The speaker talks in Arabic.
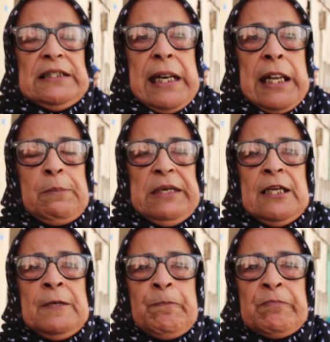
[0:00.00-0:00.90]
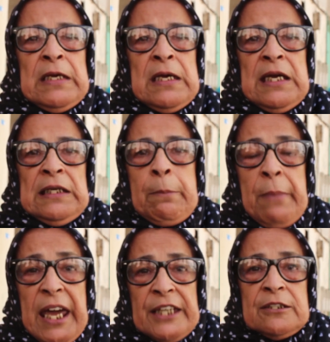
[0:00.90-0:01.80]
حنا ارامل حنا
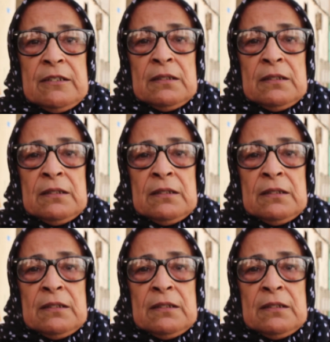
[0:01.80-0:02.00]
مراد